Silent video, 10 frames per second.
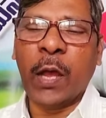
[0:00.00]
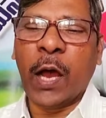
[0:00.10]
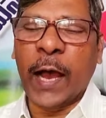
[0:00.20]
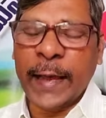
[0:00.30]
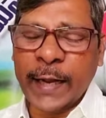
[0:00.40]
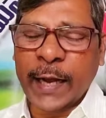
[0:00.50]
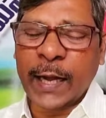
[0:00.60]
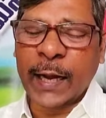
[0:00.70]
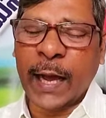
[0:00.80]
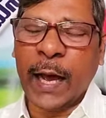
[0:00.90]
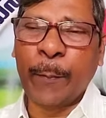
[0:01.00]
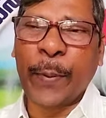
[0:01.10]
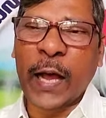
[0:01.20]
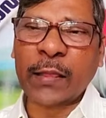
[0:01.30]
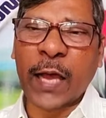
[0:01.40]
ఆయన కట
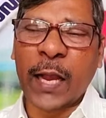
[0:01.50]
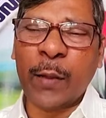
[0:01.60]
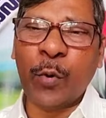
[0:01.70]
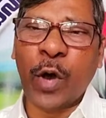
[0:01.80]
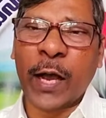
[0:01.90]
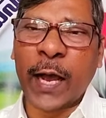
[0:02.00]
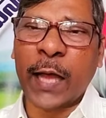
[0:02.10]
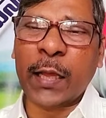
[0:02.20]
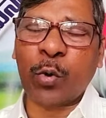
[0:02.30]
పాతాళము అగాధ